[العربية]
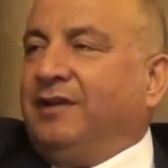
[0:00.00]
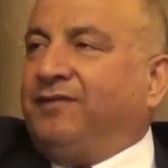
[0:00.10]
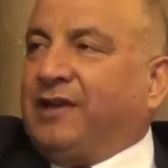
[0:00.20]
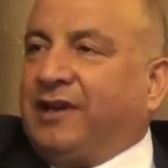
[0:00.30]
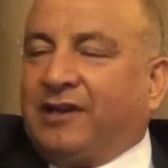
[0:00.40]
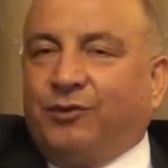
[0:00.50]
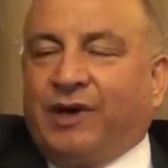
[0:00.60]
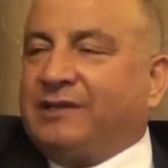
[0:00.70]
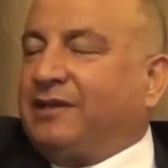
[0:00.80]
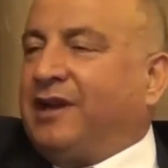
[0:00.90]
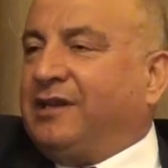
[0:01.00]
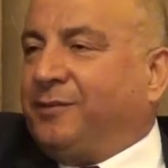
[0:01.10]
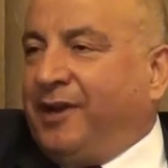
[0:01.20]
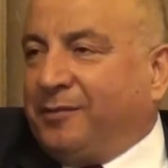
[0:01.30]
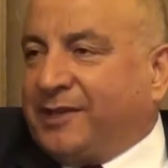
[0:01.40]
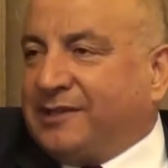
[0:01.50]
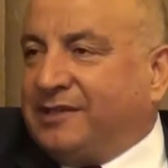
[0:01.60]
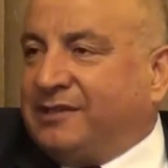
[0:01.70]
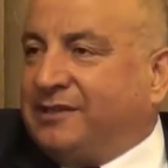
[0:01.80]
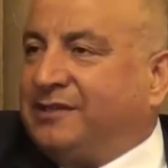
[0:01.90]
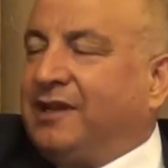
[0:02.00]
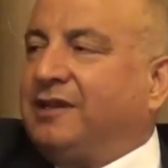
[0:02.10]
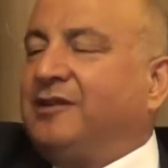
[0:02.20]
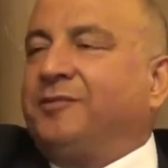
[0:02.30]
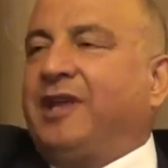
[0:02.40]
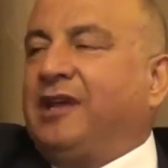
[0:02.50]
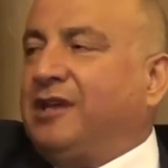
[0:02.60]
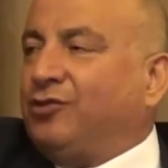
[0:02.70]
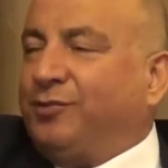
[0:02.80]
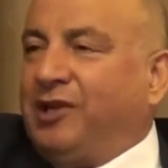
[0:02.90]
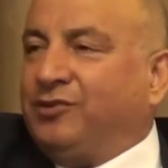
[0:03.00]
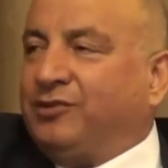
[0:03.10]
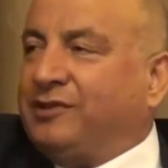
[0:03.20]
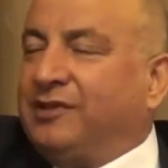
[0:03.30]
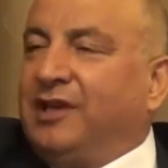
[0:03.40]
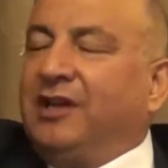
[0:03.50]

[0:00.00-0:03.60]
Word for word: في هذاك الوقت الراتب كان بسيط جدا إمكانياته محدودة